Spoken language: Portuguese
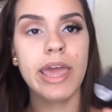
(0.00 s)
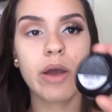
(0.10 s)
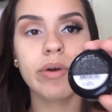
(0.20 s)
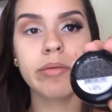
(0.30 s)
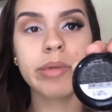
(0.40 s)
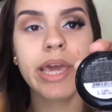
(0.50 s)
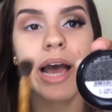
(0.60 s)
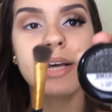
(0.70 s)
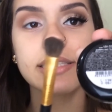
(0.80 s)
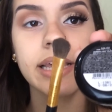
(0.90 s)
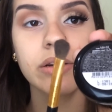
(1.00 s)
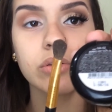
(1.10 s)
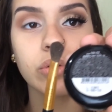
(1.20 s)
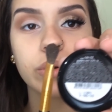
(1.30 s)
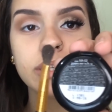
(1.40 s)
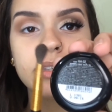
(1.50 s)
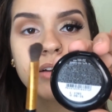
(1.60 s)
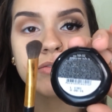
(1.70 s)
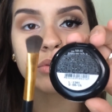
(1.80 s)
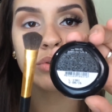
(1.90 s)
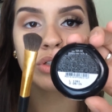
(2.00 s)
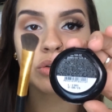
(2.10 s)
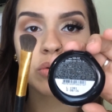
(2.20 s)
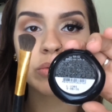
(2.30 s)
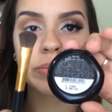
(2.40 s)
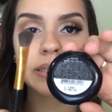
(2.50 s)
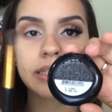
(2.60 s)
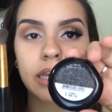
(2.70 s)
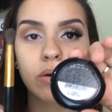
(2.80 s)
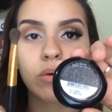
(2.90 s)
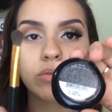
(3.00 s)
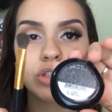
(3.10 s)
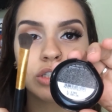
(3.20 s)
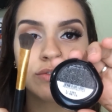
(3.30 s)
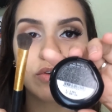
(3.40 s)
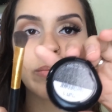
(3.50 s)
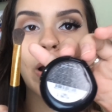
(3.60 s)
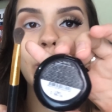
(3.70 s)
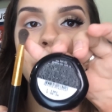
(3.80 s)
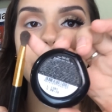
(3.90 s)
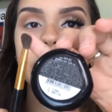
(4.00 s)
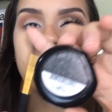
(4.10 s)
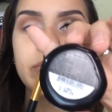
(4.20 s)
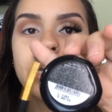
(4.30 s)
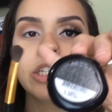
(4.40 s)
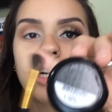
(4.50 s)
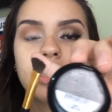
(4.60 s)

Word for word: é o MA02 da Vult, com o pincel de esfumar um pouquinho mais